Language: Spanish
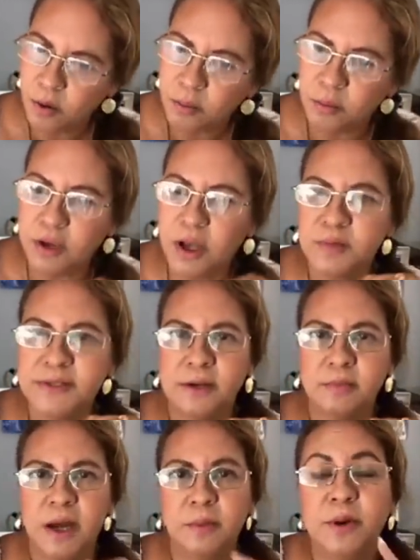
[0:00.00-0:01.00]
Voy a
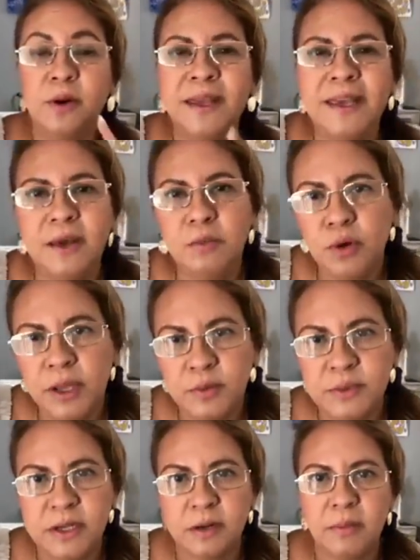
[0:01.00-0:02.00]
observar, pero quién voy a
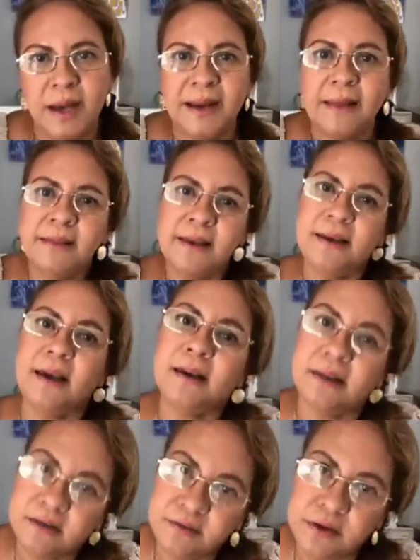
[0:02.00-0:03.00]
observar antes que a
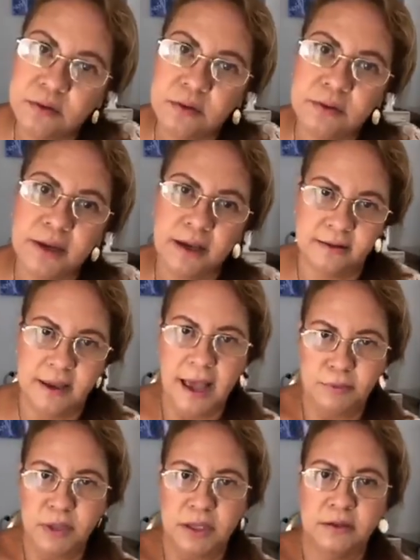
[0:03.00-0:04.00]
la dificultad?
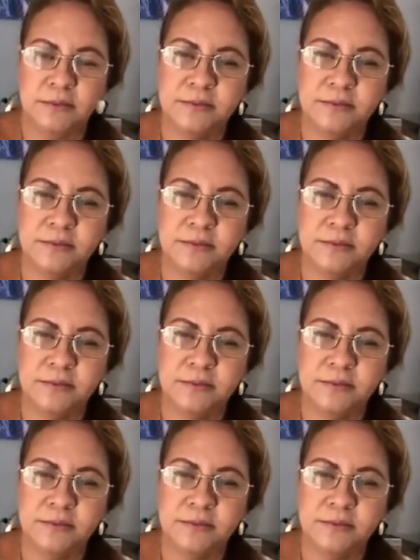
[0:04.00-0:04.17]
A mí.